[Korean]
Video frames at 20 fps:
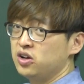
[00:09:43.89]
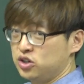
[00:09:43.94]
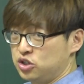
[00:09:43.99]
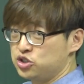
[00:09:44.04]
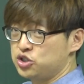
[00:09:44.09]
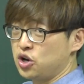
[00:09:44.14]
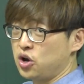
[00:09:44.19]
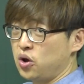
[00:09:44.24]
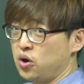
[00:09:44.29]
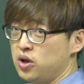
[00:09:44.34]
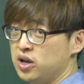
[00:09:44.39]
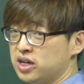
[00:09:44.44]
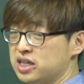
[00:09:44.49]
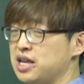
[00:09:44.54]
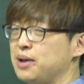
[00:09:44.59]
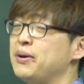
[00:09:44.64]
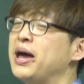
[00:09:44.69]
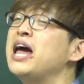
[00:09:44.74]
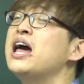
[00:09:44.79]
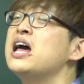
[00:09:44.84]
그죠? 그
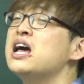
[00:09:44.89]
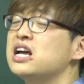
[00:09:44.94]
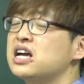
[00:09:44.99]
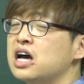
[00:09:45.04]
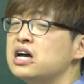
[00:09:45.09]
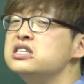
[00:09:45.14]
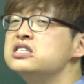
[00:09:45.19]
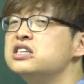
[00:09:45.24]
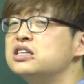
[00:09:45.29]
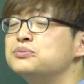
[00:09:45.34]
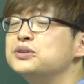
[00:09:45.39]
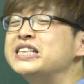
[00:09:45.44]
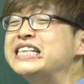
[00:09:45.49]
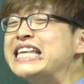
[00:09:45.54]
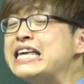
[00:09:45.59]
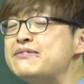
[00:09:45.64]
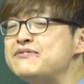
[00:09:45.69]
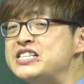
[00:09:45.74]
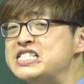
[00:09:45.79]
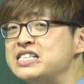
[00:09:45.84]
다음에
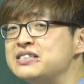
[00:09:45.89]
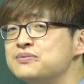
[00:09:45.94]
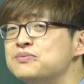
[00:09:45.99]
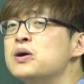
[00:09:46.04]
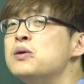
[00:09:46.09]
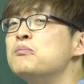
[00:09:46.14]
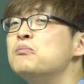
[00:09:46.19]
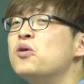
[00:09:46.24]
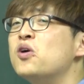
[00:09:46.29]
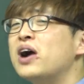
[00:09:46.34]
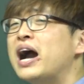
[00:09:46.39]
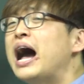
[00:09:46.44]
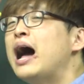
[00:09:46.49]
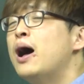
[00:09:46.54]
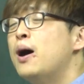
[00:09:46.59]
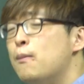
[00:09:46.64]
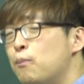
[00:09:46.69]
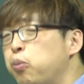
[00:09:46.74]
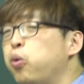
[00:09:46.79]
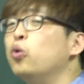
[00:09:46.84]
conservativism,
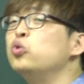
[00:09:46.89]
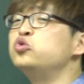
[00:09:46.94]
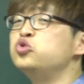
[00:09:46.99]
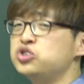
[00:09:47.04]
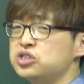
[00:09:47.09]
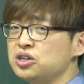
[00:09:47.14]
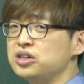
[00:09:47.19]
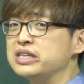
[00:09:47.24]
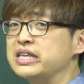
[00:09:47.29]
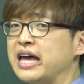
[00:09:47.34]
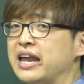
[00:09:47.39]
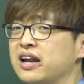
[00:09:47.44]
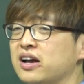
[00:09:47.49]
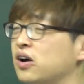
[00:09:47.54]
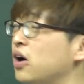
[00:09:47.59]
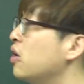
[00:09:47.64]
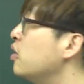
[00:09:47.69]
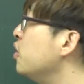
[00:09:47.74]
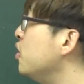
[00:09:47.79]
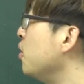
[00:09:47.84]
뭔가 보수적이 되는
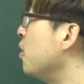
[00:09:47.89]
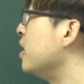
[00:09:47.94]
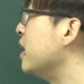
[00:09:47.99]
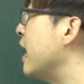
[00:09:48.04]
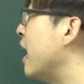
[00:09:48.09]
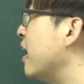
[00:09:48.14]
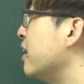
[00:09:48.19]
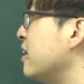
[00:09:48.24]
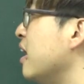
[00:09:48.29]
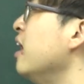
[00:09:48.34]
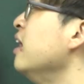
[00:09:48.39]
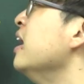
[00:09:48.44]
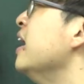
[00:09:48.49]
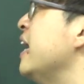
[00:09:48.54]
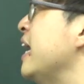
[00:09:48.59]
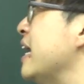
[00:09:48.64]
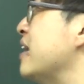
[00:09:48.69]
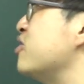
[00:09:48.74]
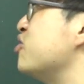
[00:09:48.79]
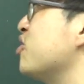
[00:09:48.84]
거. 그리고 여기 나왔던
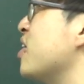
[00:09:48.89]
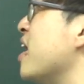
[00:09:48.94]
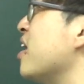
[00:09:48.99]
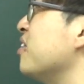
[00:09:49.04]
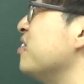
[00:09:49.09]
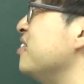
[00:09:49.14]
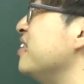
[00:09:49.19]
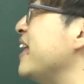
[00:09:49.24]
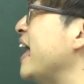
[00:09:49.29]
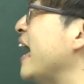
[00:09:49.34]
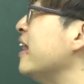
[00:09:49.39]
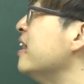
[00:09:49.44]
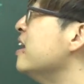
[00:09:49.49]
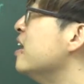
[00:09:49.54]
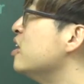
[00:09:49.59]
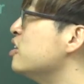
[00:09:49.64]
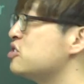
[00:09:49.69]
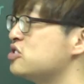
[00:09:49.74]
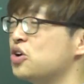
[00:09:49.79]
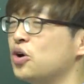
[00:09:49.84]
익숙한 것에 대한
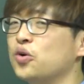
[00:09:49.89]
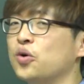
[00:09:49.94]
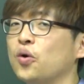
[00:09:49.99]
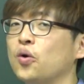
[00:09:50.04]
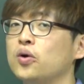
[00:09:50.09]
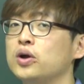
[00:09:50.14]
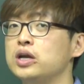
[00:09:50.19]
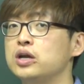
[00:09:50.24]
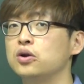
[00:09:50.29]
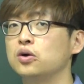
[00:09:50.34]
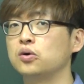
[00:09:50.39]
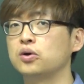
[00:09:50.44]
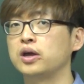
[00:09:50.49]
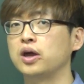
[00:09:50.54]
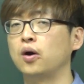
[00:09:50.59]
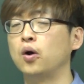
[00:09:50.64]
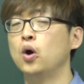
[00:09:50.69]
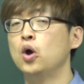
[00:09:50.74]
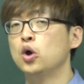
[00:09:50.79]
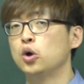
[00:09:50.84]
선호.
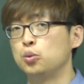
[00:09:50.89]
이렇게요.